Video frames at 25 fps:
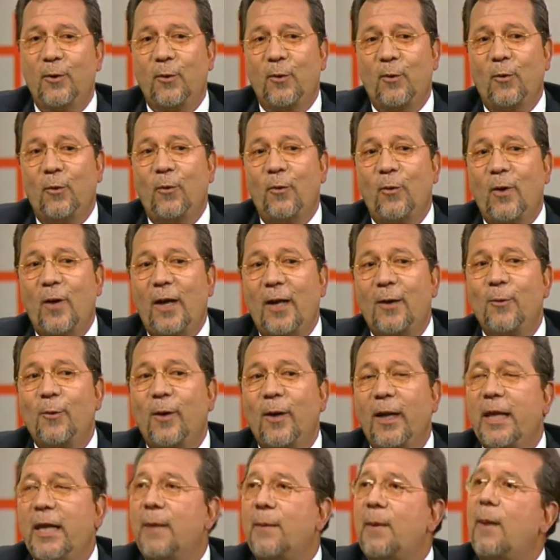con algo
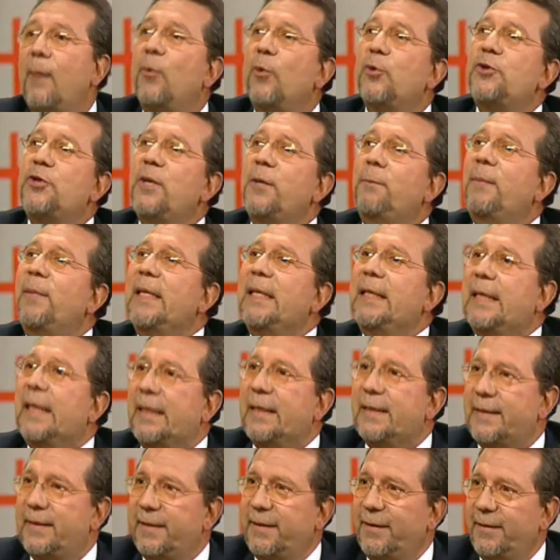que le llamamos
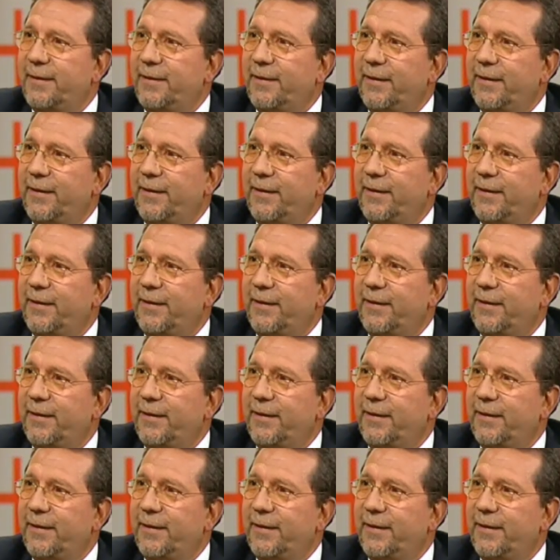chispitas.